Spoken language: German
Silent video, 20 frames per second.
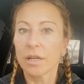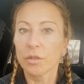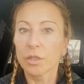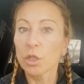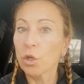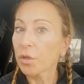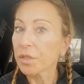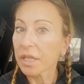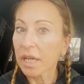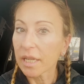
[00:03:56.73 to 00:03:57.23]
die
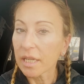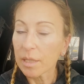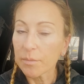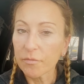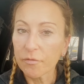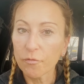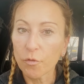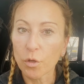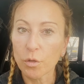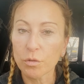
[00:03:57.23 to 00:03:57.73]
Leute gerne
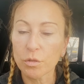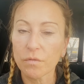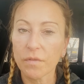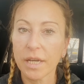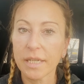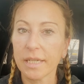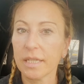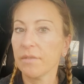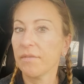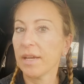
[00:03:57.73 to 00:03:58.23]
impfen wollen und so
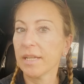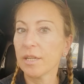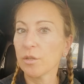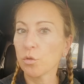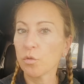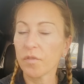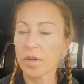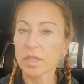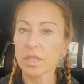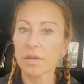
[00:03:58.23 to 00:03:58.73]
weiter, die werden dann
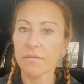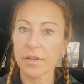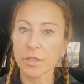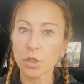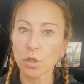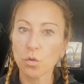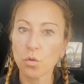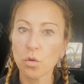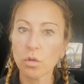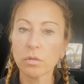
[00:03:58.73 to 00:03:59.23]
doof aus der
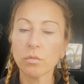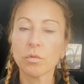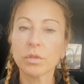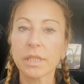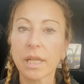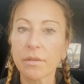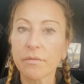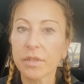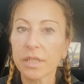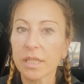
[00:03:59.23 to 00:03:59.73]
Wäsche gucken und
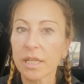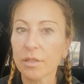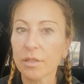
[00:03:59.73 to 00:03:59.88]
dann wird